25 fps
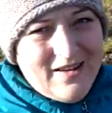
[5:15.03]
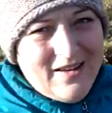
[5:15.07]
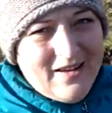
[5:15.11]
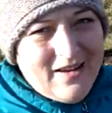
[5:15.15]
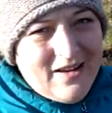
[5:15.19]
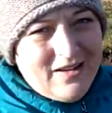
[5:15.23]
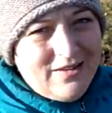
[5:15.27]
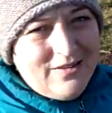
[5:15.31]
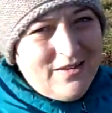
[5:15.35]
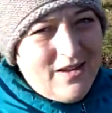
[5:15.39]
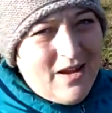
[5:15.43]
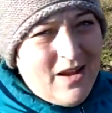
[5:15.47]

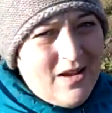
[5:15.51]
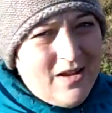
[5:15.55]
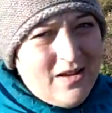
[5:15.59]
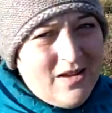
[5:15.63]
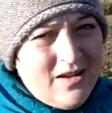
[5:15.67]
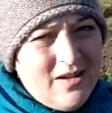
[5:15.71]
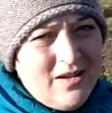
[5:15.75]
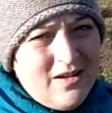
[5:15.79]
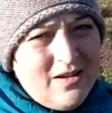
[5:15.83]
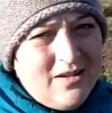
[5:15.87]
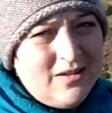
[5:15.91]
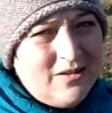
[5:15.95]
Она,
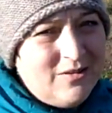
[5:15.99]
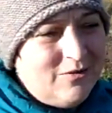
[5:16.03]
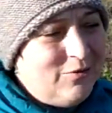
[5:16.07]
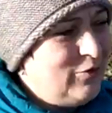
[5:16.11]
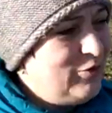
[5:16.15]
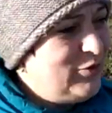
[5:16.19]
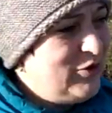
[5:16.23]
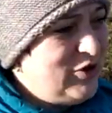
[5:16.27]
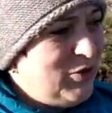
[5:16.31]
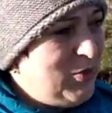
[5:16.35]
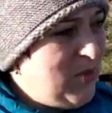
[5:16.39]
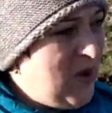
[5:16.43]
в
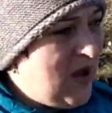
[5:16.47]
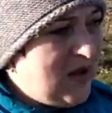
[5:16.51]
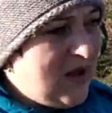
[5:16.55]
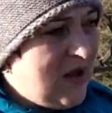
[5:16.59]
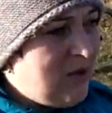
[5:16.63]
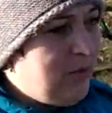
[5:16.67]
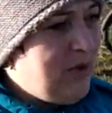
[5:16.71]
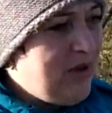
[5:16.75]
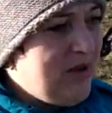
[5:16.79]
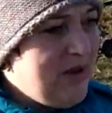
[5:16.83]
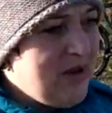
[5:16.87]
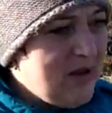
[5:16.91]
общем, я
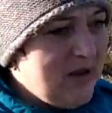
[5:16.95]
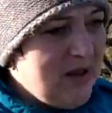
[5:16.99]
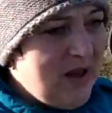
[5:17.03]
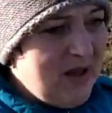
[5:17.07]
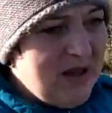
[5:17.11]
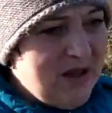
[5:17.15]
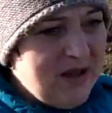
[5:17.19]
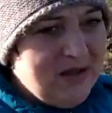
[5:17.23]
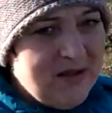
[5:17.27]
так поняла,